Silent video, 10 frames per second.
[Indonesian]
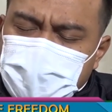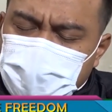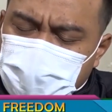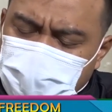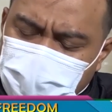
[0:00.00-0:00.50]

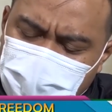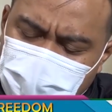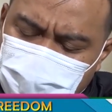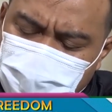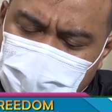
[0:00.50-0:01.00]
6 itu
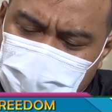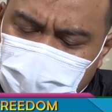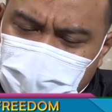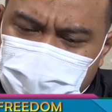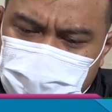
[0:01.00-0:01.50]
terkait
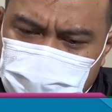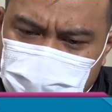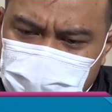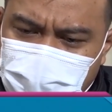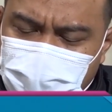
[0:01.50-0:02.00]
pelaksanaan
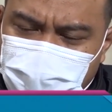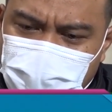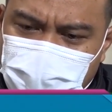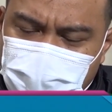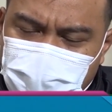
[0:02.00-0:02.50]

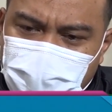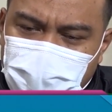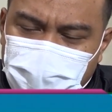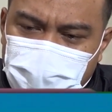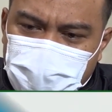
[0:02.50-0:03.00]
tahapan di tengah
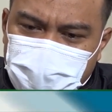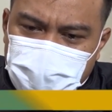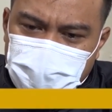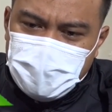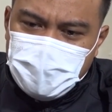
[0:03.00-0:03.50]
pandemi
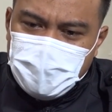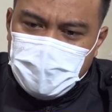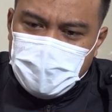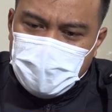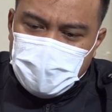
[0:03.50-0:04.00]
Covid
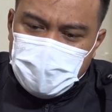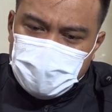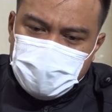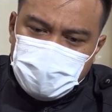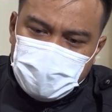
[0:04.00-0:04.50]

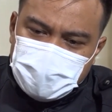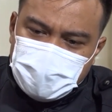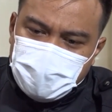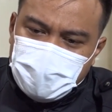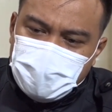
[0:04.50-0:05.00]
itu
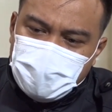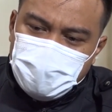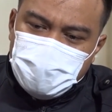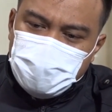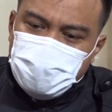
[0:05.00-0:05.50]
maksimal
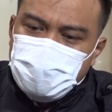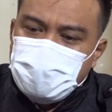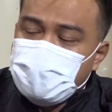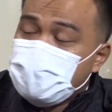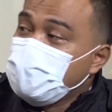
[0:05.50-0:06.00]

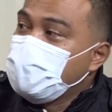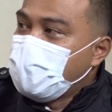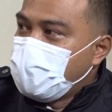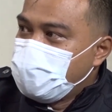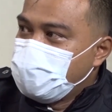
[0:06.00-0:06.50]

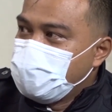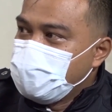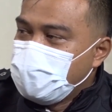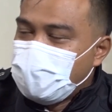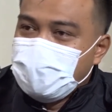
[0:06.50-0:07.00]
37,3
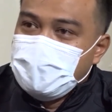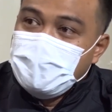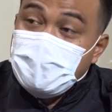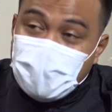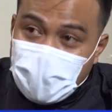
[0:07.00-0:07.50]
Ya.
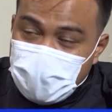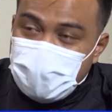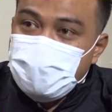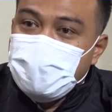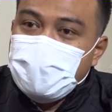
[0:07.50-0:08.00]

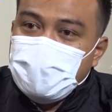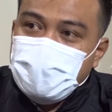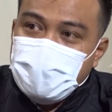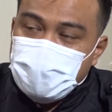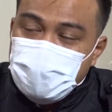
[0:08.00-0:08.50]
Kalau lebih dari
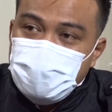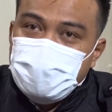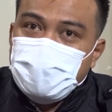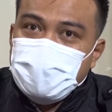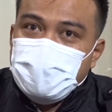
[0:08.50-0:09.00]

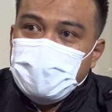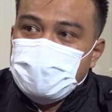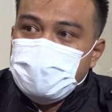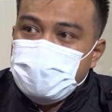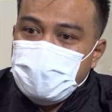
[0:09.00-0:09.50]

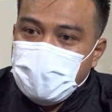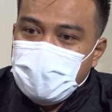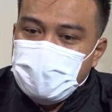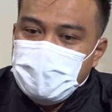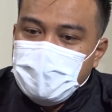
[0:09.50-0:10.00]
37,3
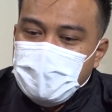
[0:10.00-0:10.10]
suhunya,